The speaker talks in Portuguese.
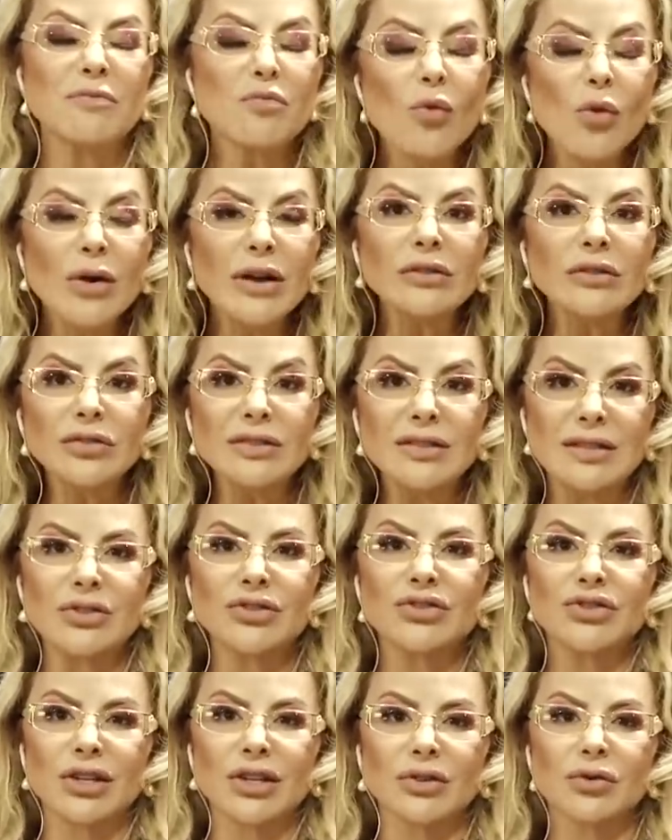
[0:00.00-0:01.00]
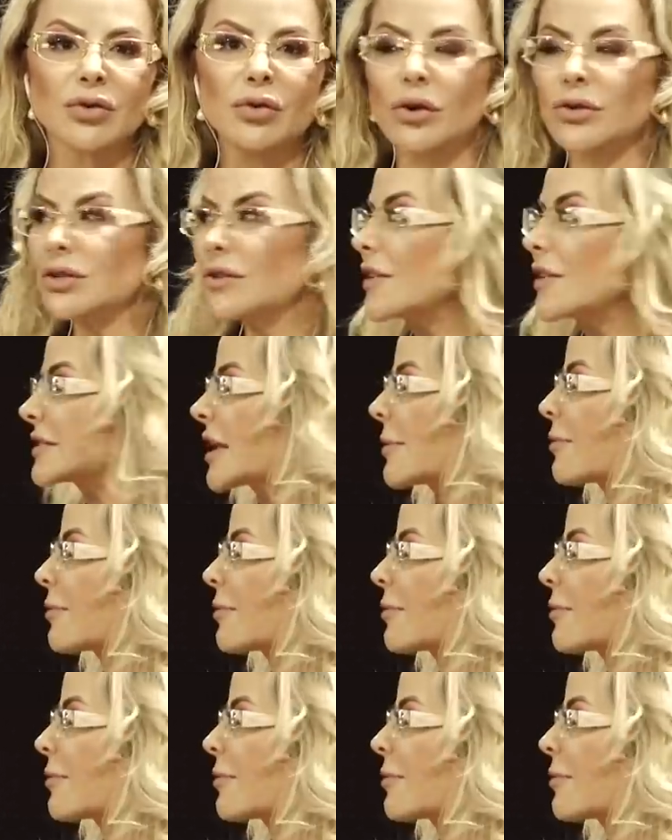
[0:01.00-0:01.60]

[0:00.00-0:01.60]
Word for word: muito sentido quando você